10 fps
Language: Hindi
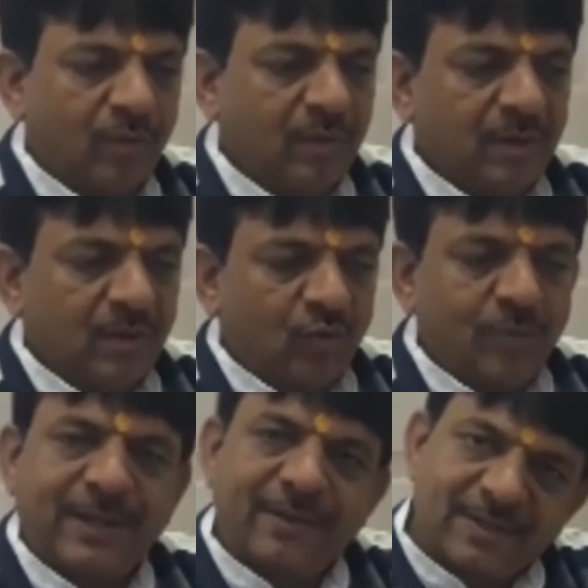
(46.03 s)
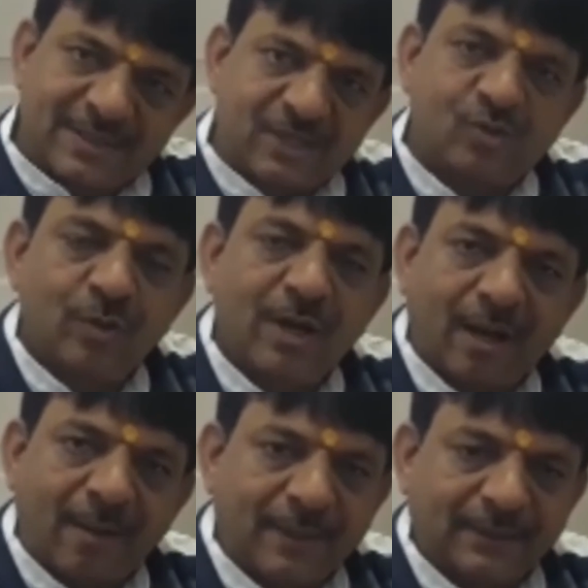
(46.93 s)
उनमें केवल सेक्स ढूंढने
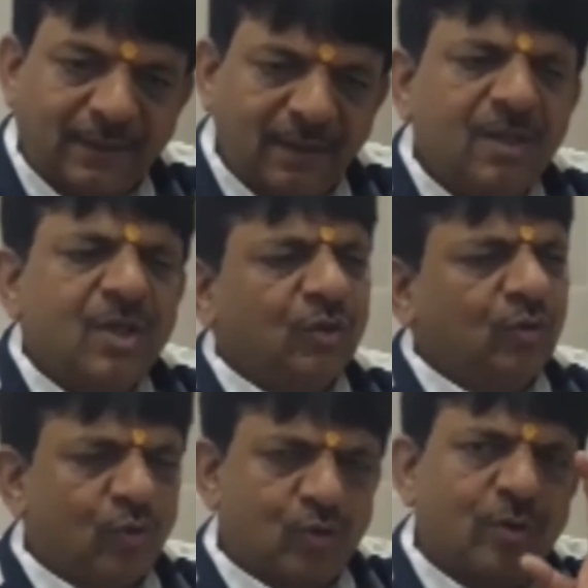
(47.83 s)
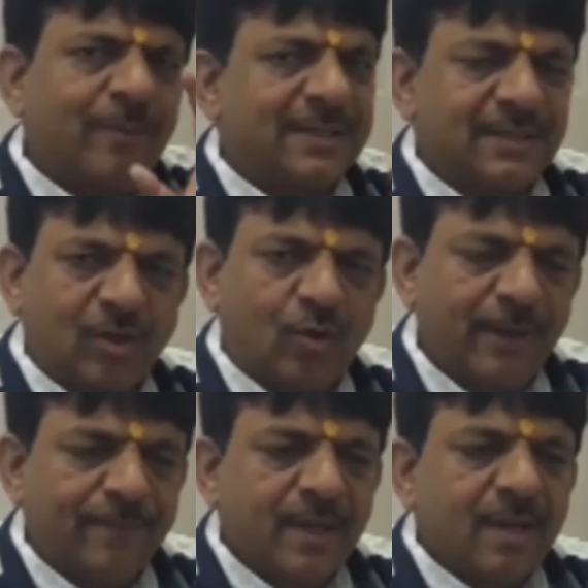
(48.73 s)
का काम करते हैं तो कुछ लोगों की मानसिकता हुई